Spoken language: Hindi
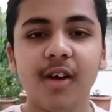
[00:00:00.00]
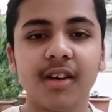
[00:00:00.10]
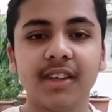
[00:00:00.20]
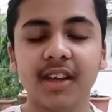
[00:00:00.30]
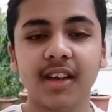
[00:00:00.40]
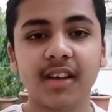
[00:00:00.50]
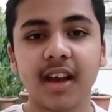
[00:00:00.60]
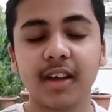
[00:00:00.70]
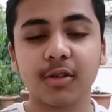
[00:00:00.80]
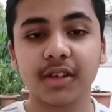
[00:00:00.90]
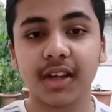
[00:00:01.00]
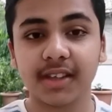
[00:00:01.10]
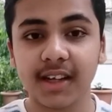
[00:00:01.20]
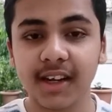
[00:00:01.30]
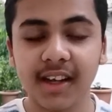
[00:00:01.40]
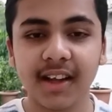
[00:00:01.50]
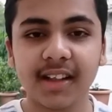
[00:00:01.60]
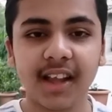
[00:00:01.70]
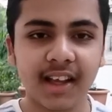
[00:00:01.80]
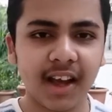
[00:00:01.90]
और देखेंगे क्या क्या उसका रिजल्ट
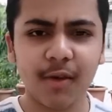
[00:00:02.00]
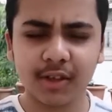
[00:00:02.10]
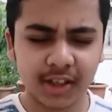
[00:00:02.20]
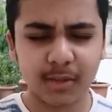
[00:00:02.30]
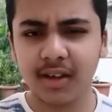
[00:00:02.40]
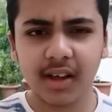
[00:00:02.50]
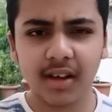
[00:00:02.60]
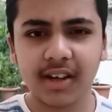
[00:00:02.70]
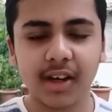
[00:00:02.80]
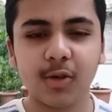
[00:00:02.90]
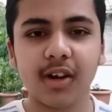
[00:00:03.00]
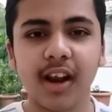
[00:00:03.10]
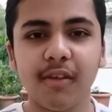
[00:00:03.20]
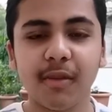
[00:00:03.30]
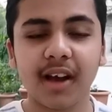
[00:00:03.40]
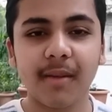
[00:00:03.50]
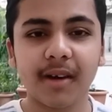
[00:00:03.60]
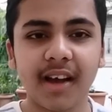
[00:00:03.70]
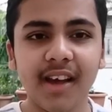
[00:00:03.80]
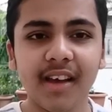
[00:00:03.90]
निकलता है क्या वो सच में डे टू डे लाइफ में काम
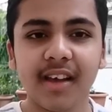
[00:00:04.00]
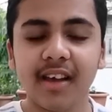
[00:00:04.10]
का है